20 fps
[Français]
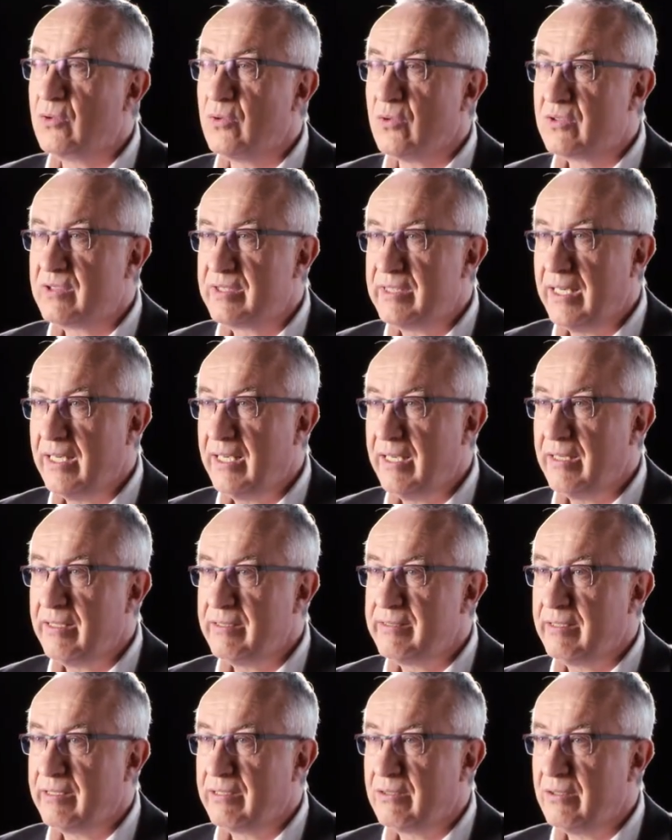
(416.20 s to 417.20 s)

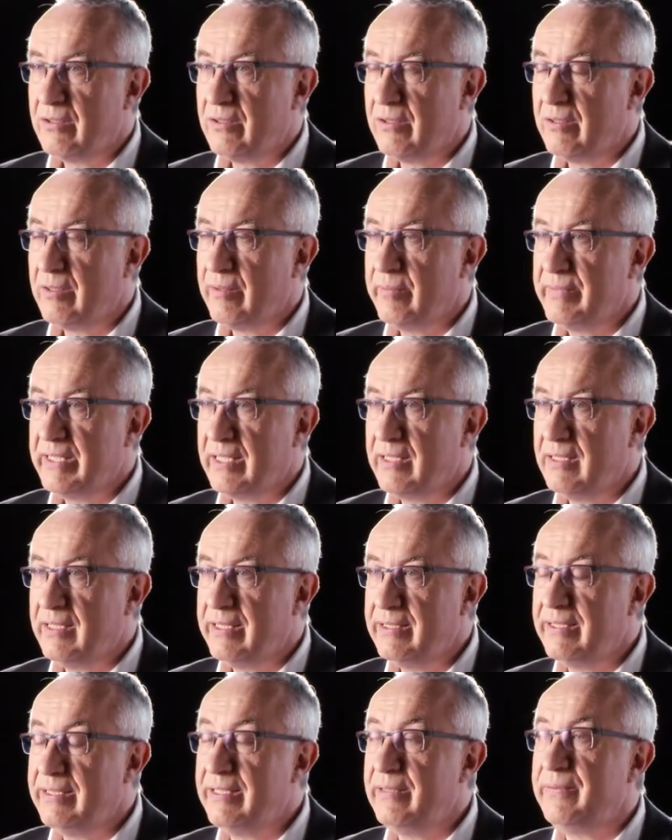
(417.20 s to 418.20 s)
constat, c'est qu'il
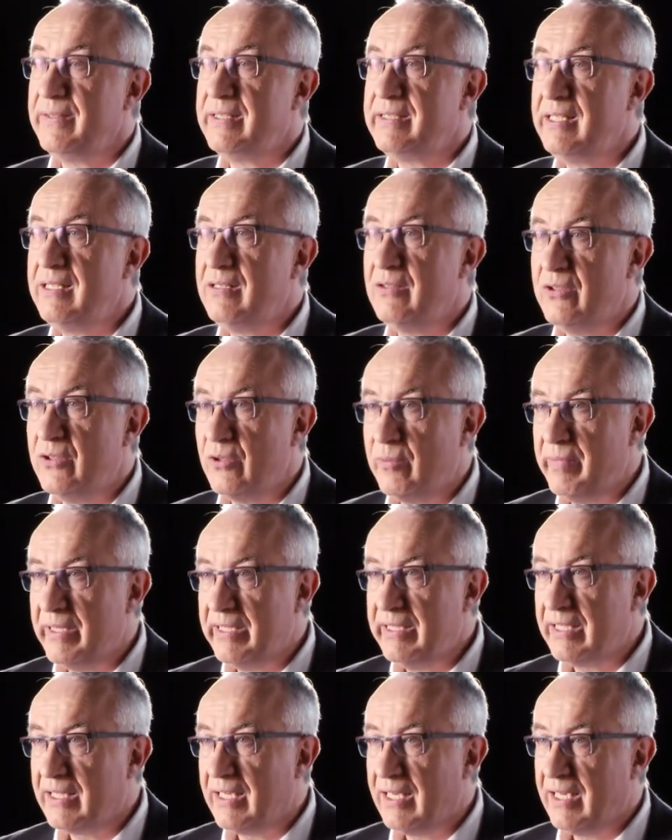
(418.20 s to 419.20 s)
eh était difficile
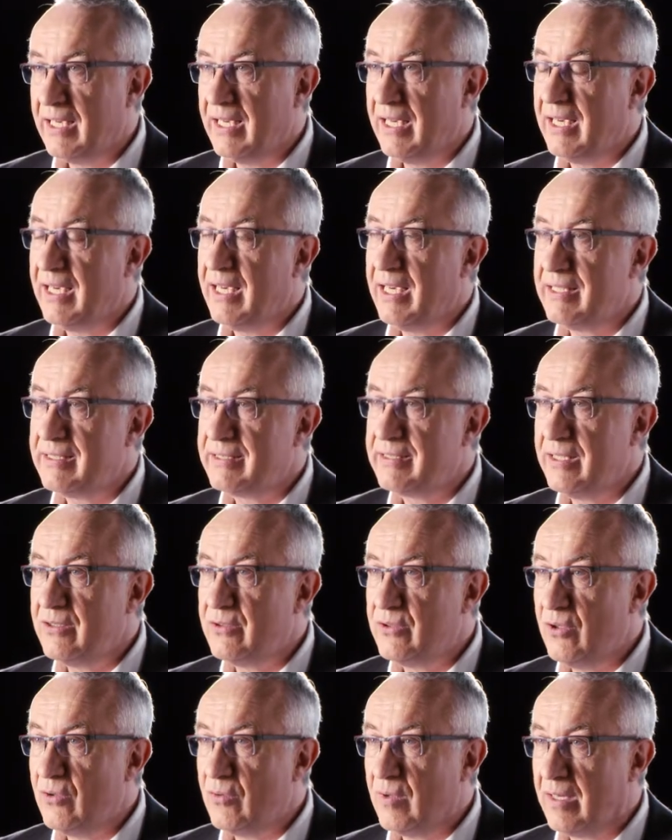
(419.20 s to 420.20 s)
d'obéir à,
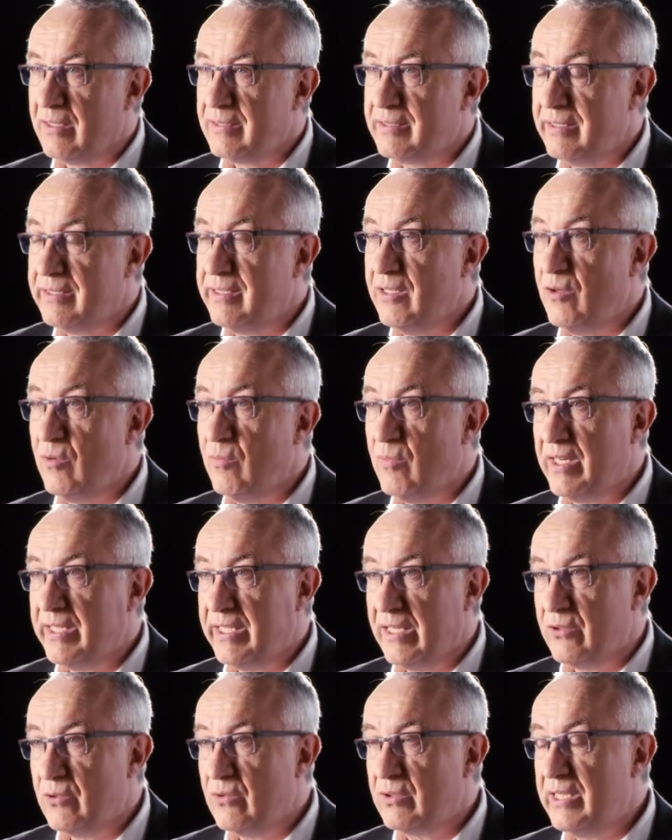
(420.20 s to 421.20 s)
cette loi. C'était le
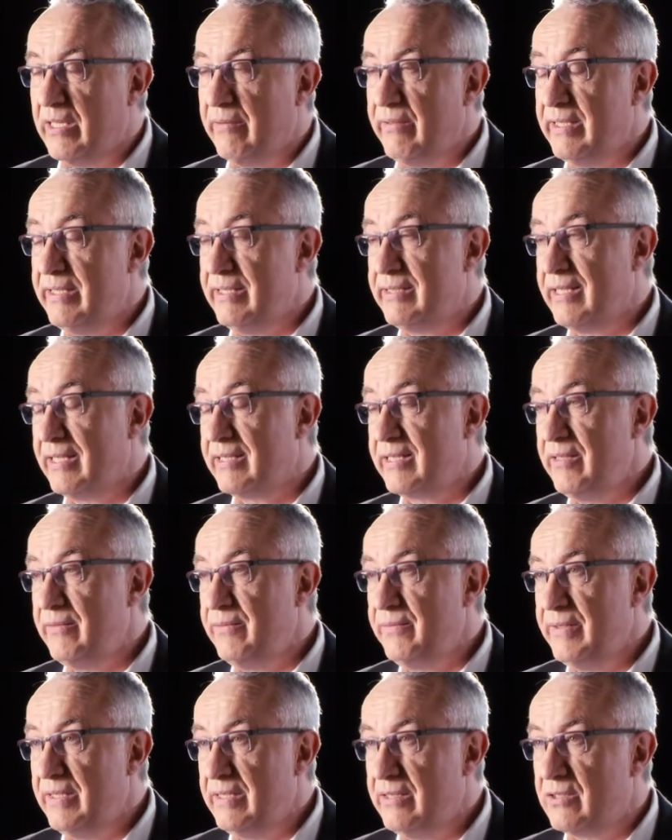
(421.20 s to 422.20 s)
moyen. Donc il y avait des
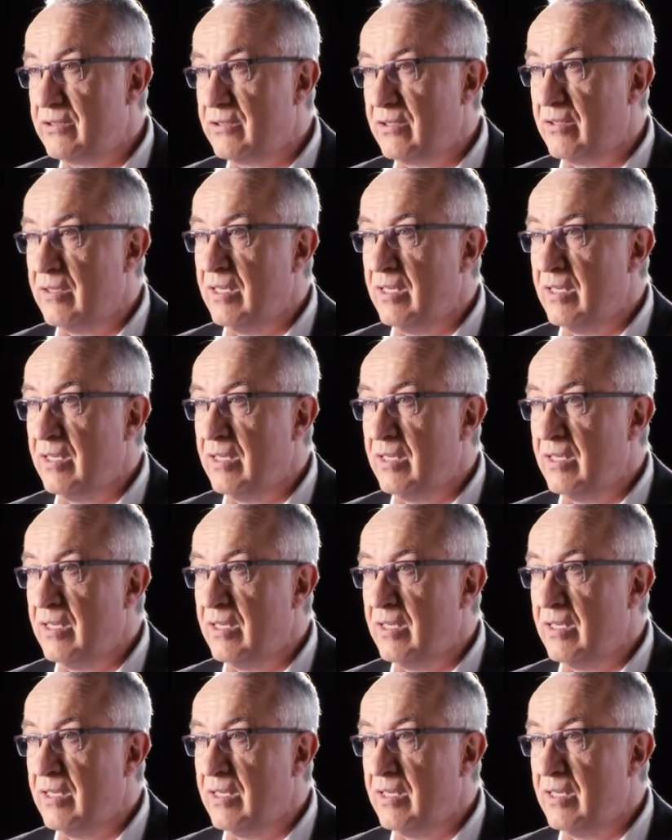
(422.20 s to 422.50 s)
sacrifices